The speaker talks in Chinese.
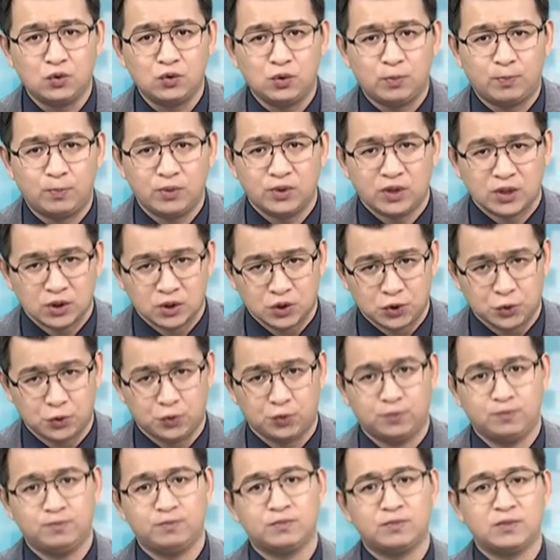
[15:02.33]
遇不可
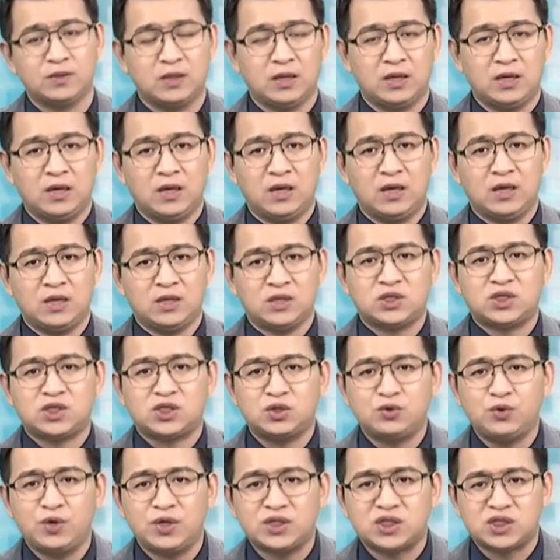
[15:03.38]
求。
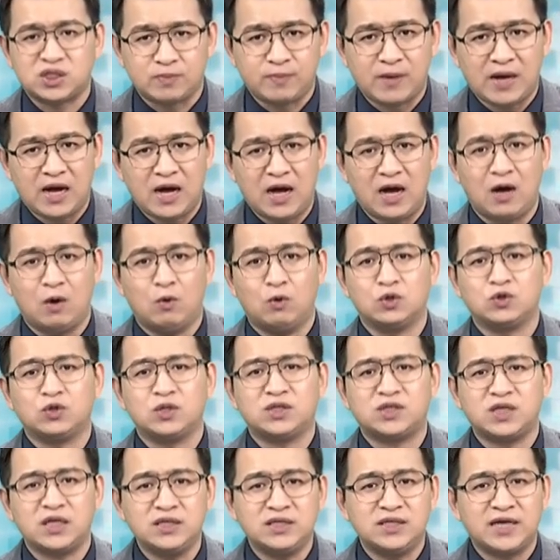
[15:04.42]
十月十八号，我说
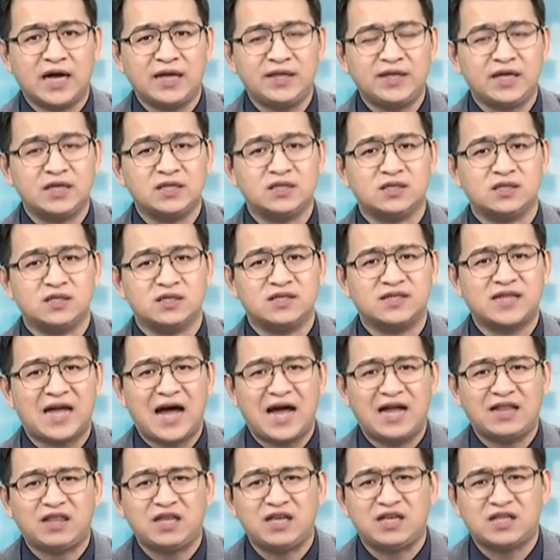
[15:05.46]
身家电子
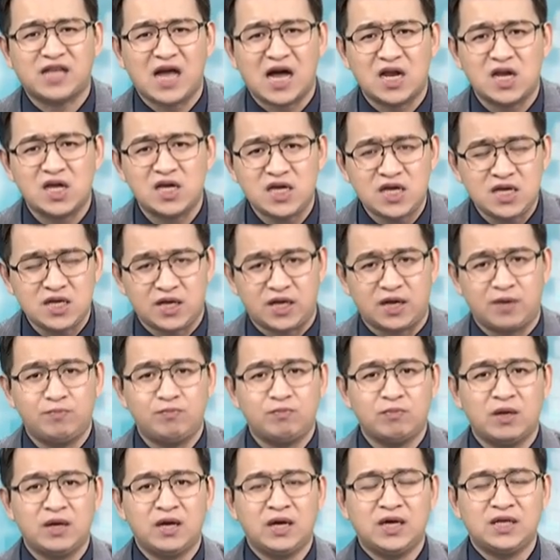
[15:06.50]
打底打了一年，
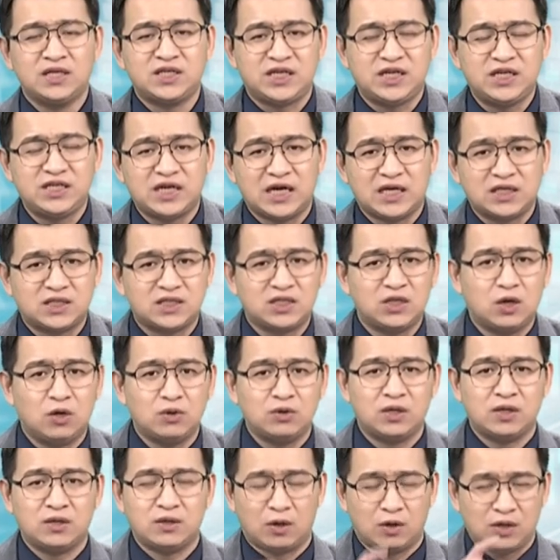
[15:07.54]
起涨之后
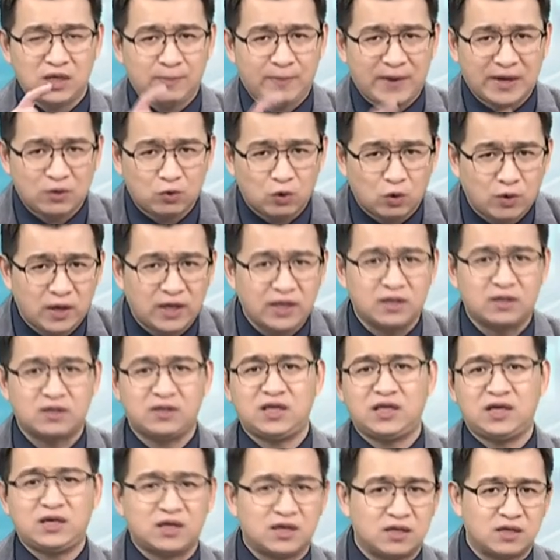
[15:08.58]
呢，哦一百多块
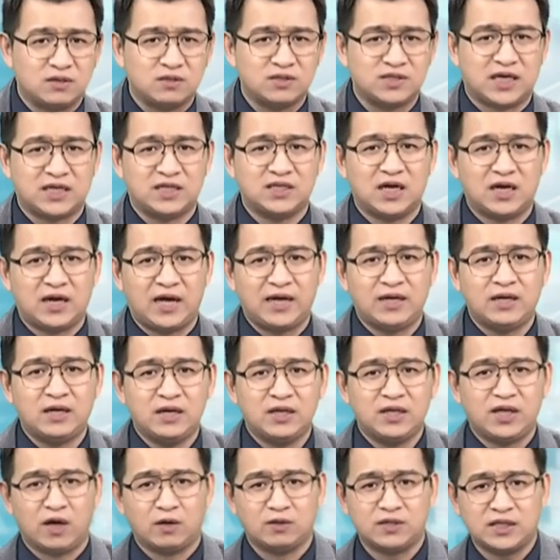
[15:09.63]
第一个涨上来
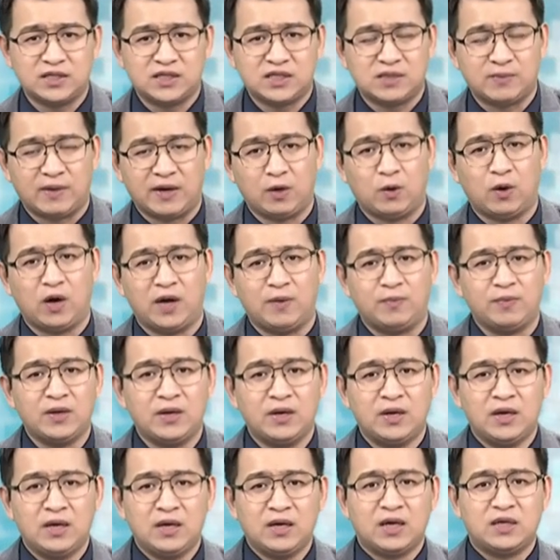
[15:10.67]
挑战四百块。
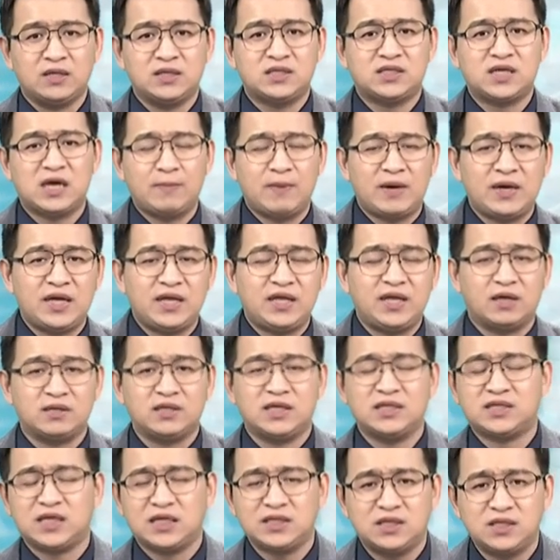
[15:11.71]
可是上半年挑
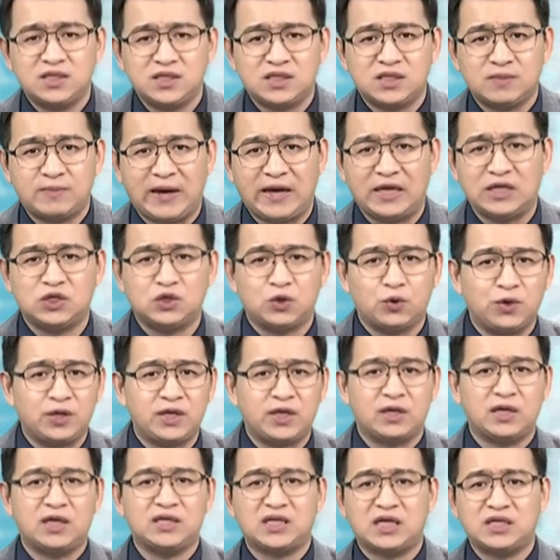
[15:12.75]
战三次失败，九月
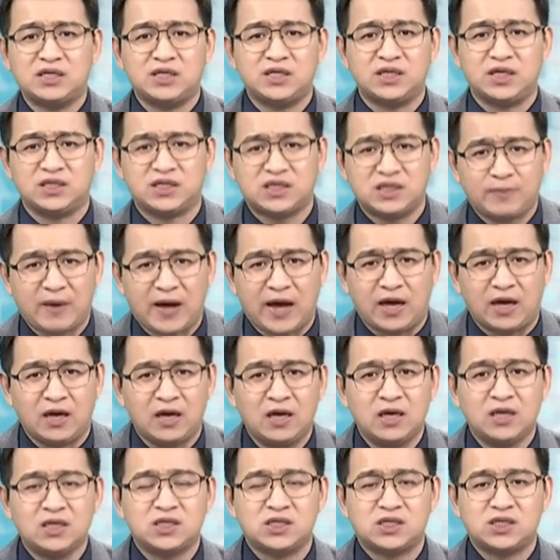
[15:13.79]
挑战三次也失败，
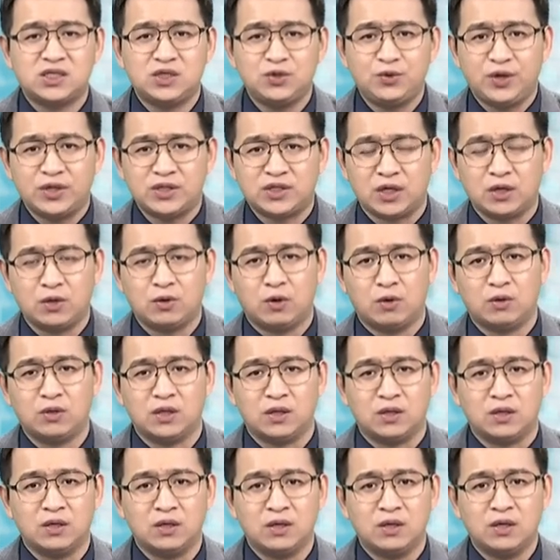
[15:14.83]
十月成功了，